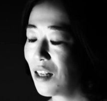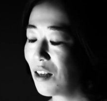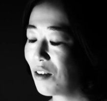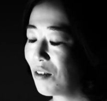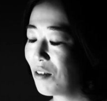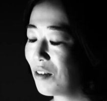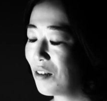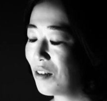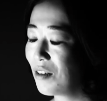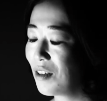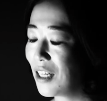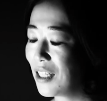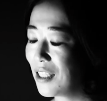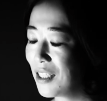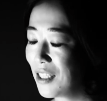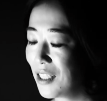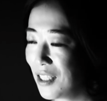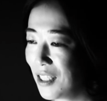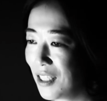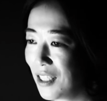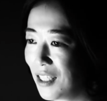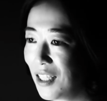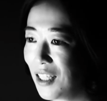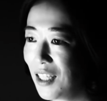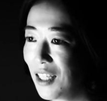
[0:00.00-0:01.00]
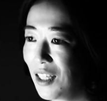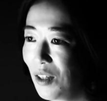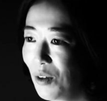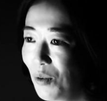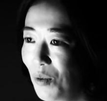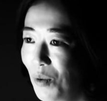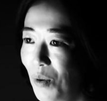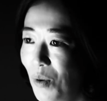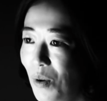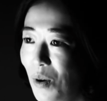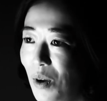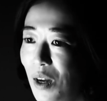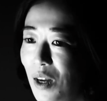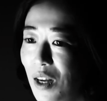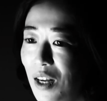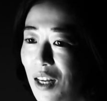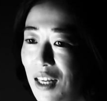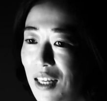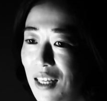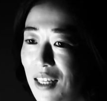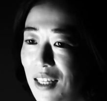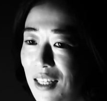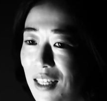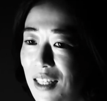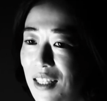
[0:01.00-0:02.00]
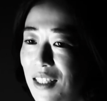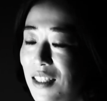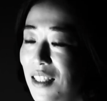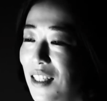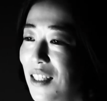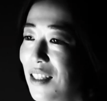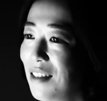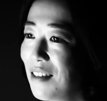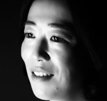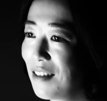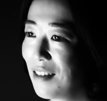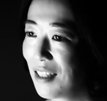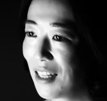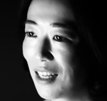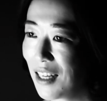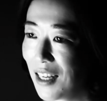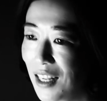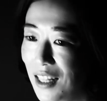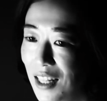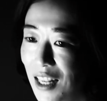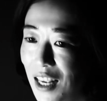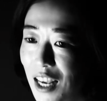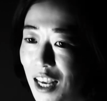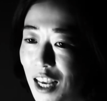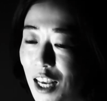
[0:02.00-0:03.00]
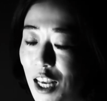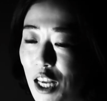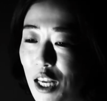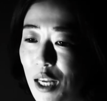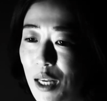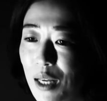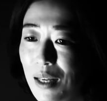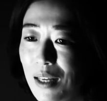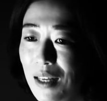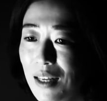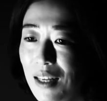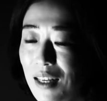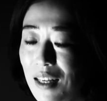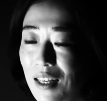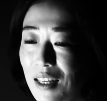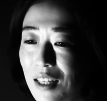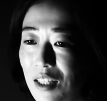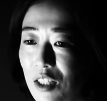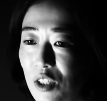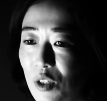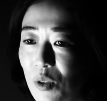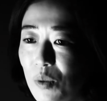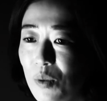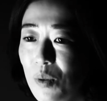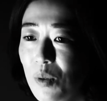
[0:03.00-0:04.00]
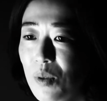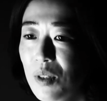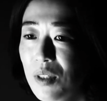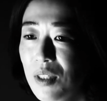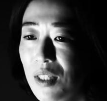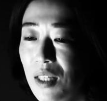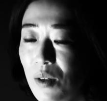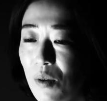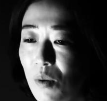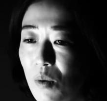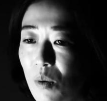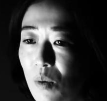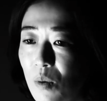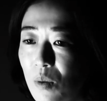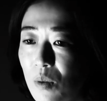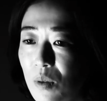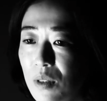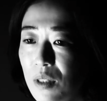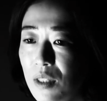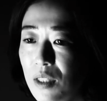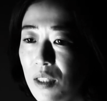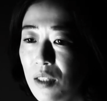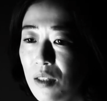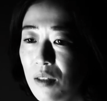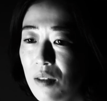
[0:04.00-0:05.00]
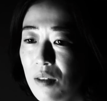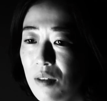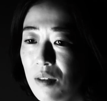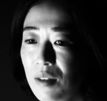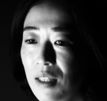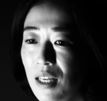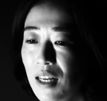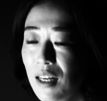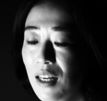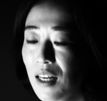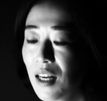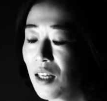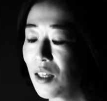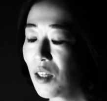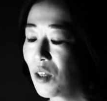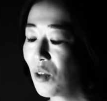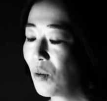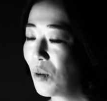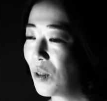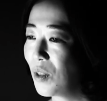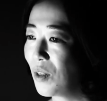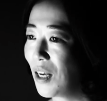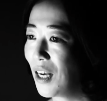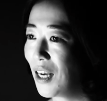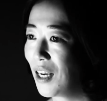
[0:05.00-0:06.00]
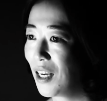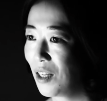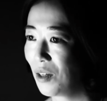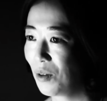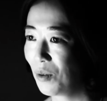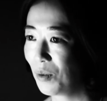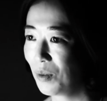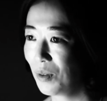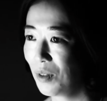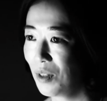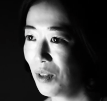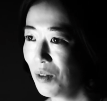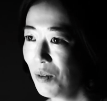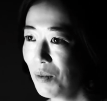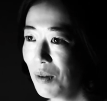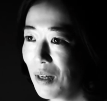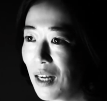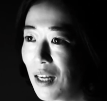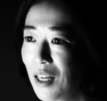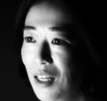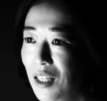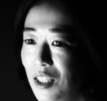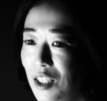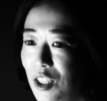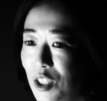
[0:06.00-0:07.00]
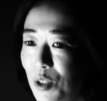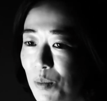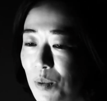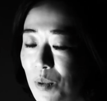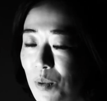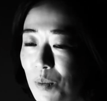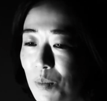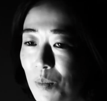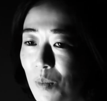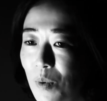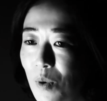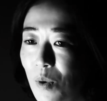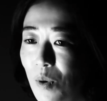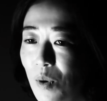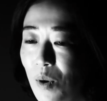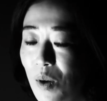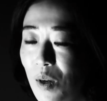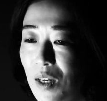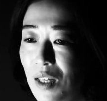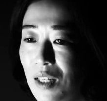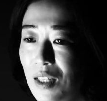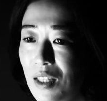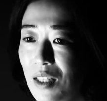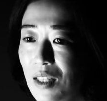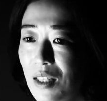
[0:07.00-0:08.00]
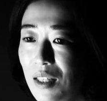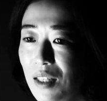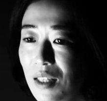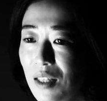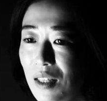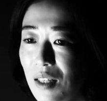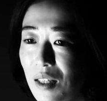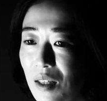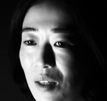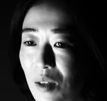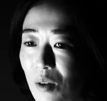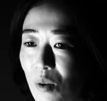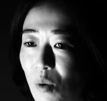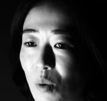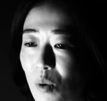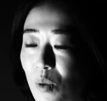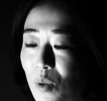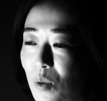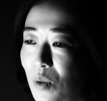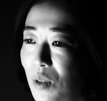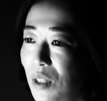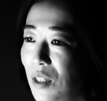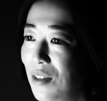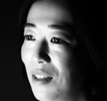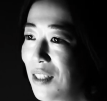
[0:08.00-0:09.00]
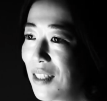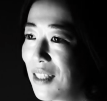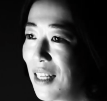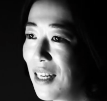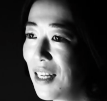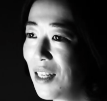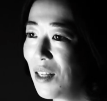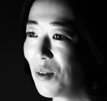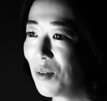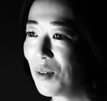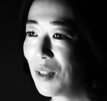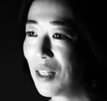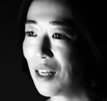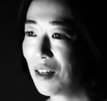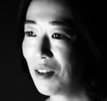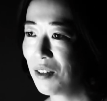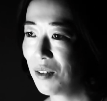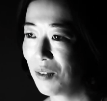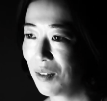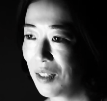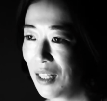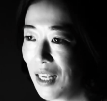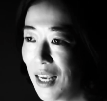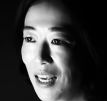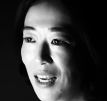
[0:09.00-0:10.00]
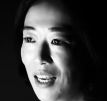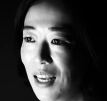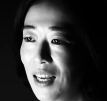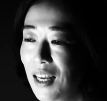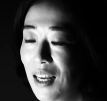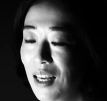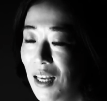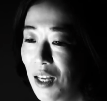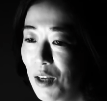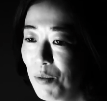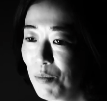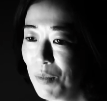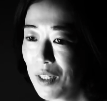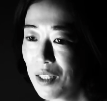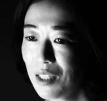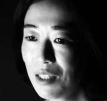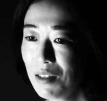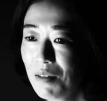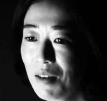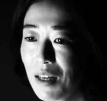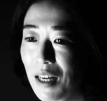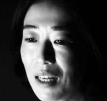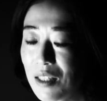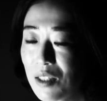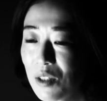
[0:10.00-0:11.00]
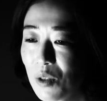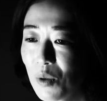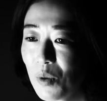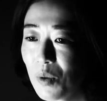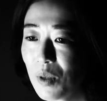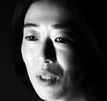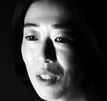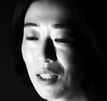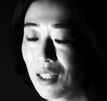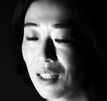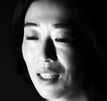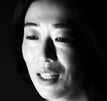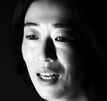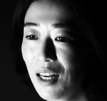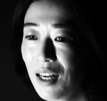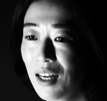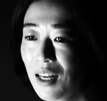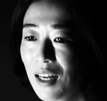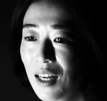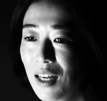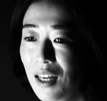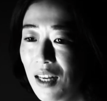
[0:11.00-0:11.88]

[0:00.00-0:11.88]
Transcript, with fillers: な暮らしを意識するだけで、ちょっとした地球や環境への配慮っていうのは自分も行動に移せるようになるので、まずはそういった